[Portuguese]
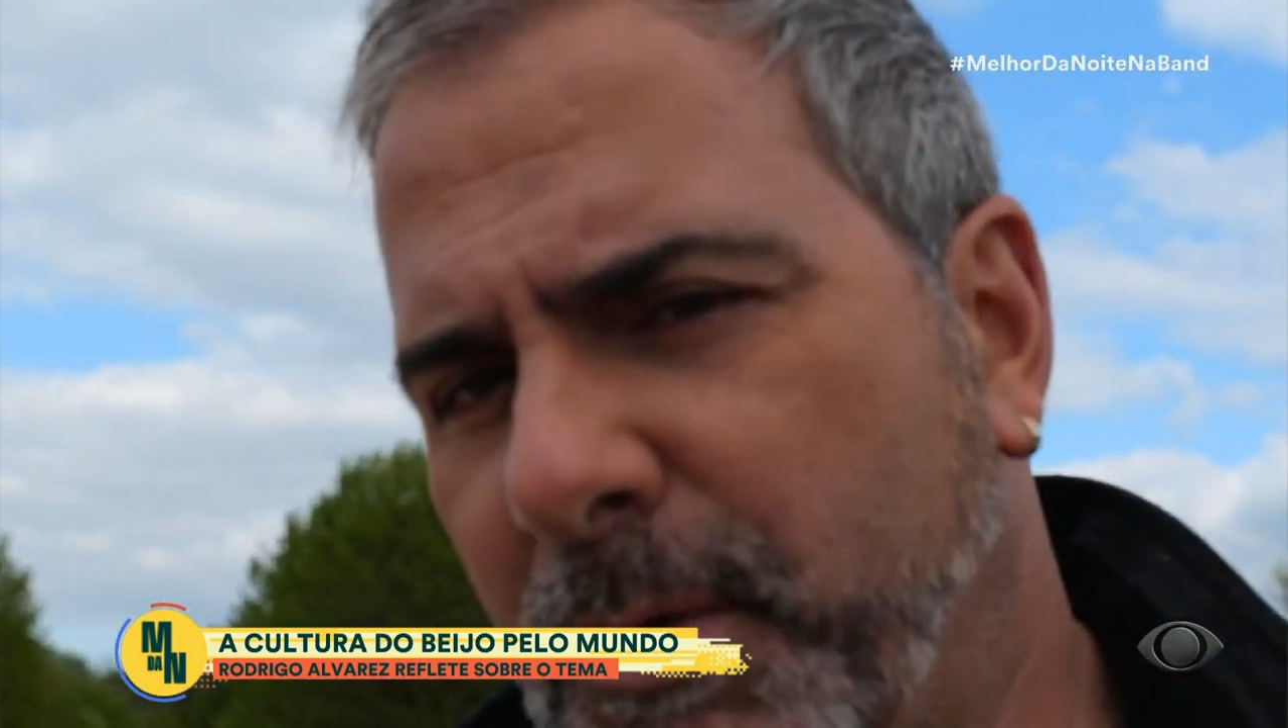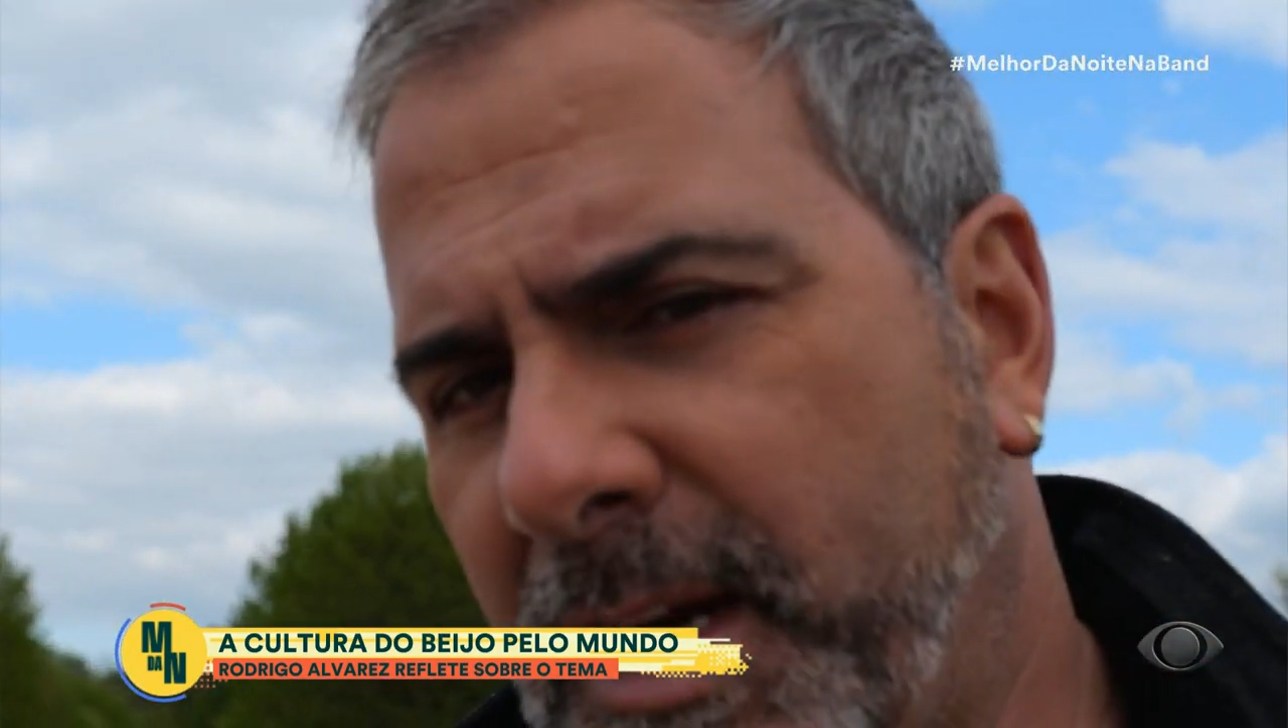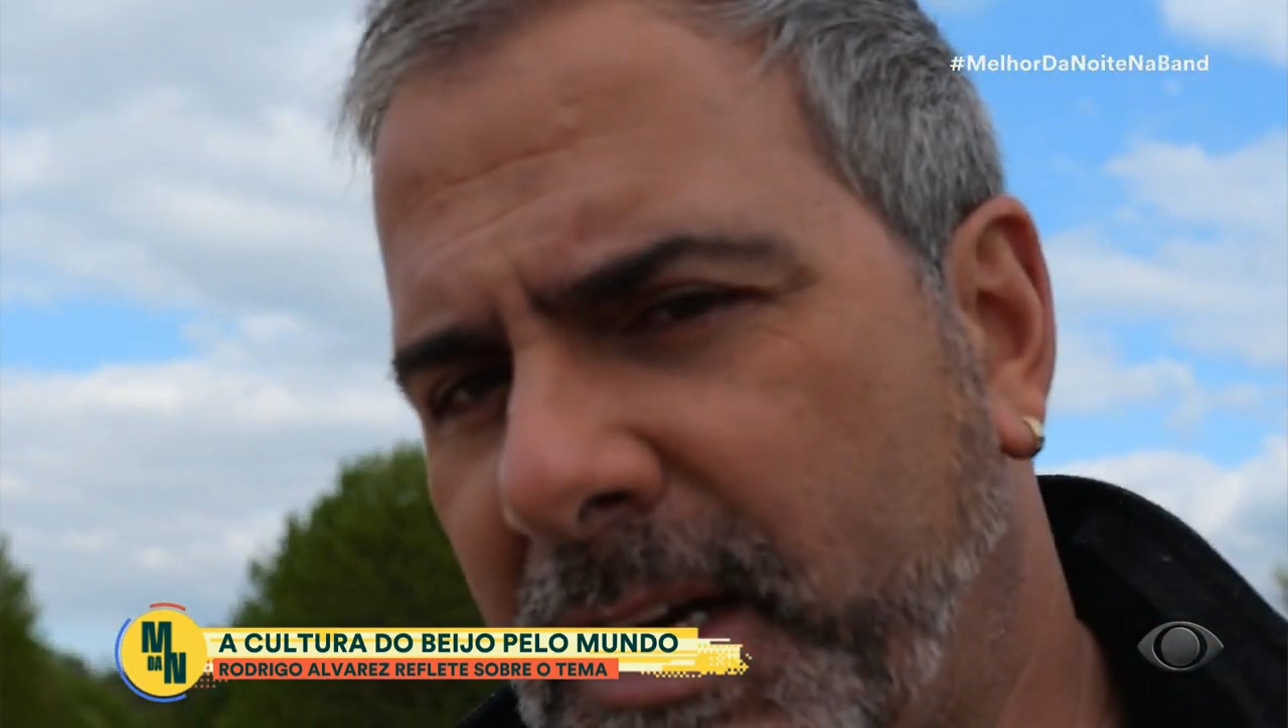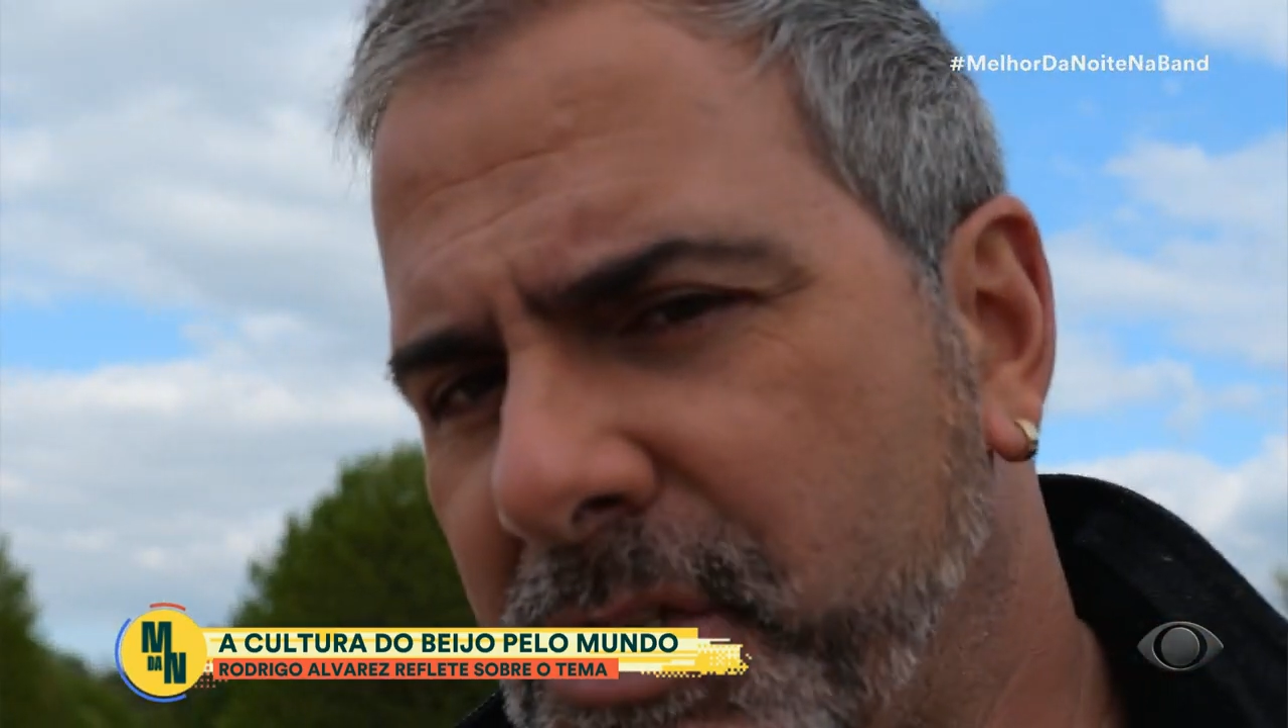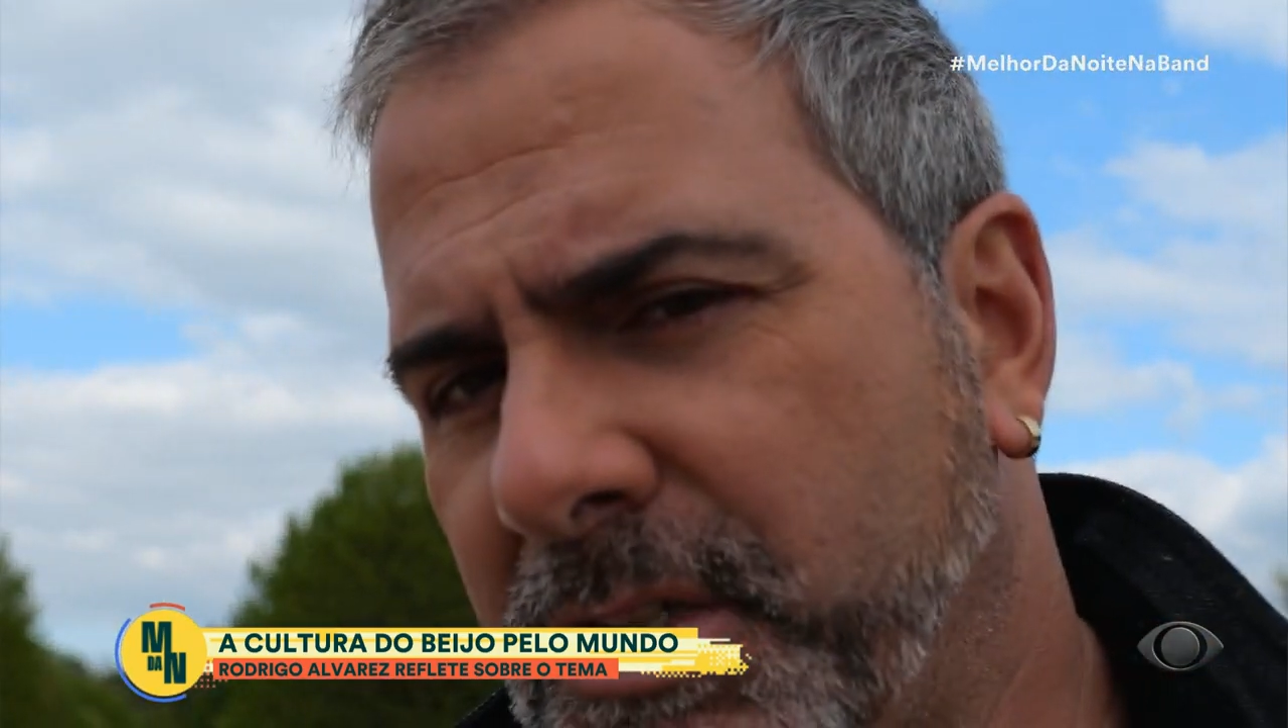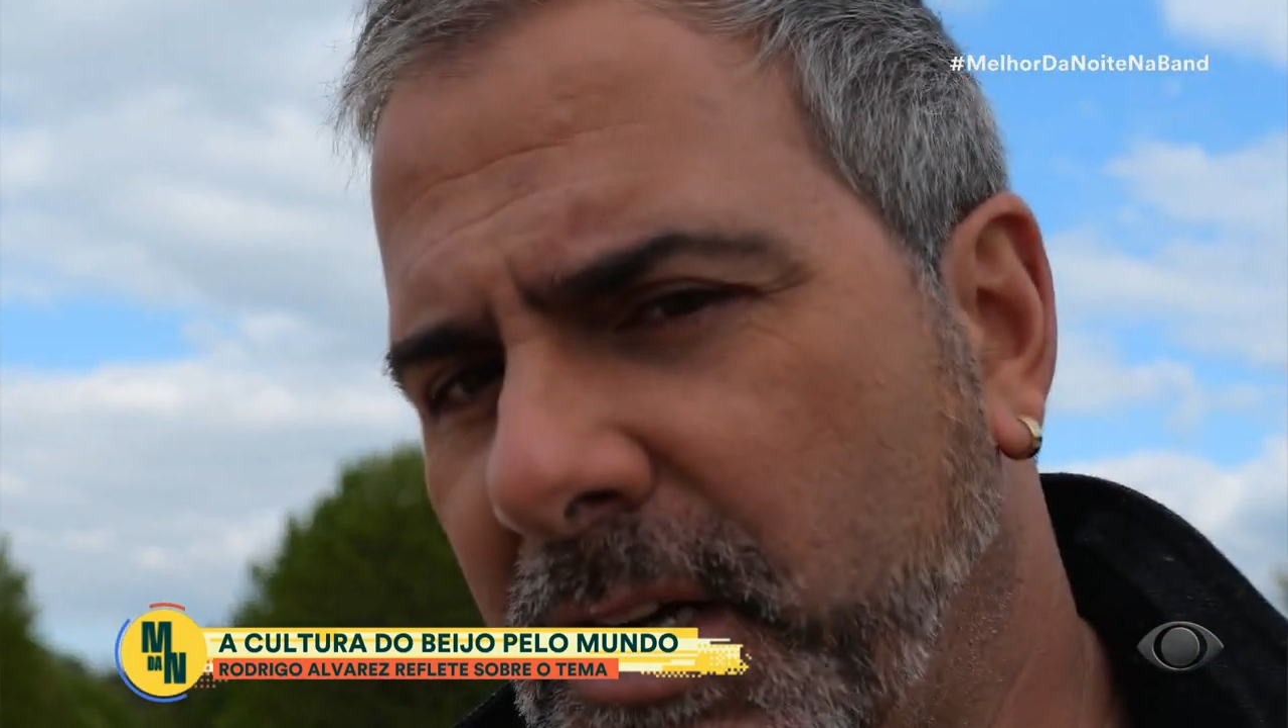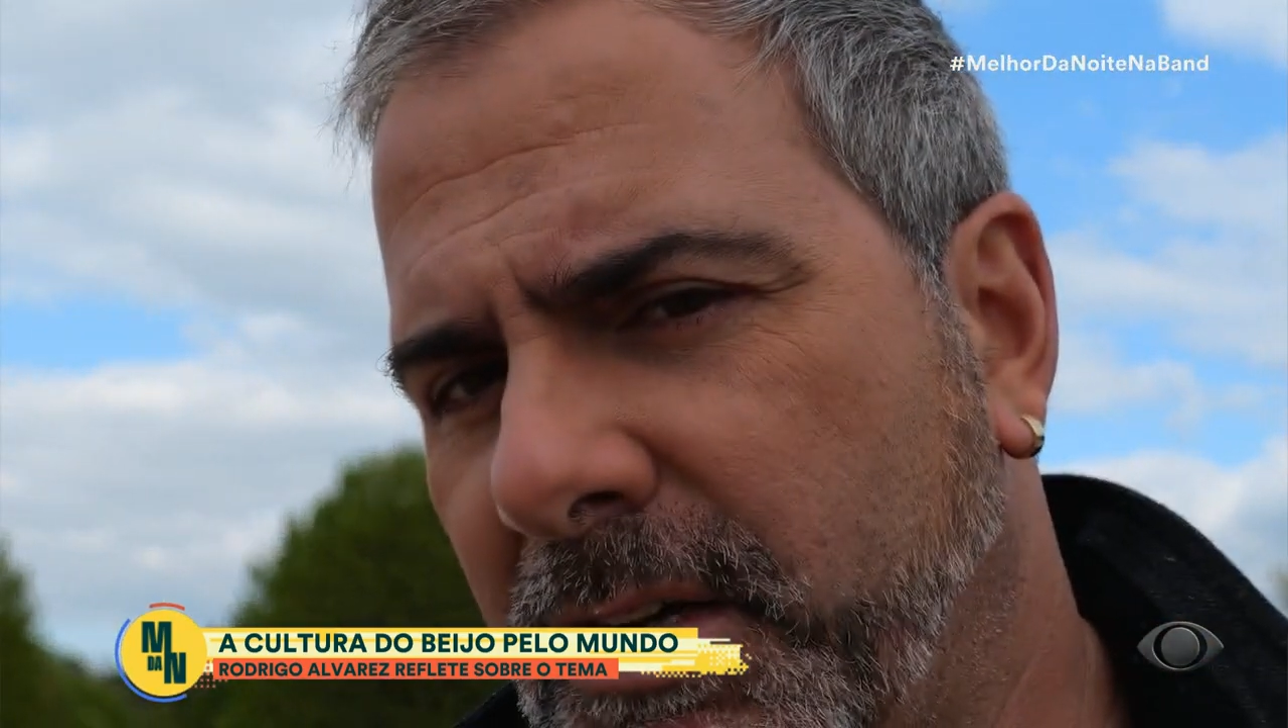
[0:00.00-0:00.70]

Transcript: morar na China,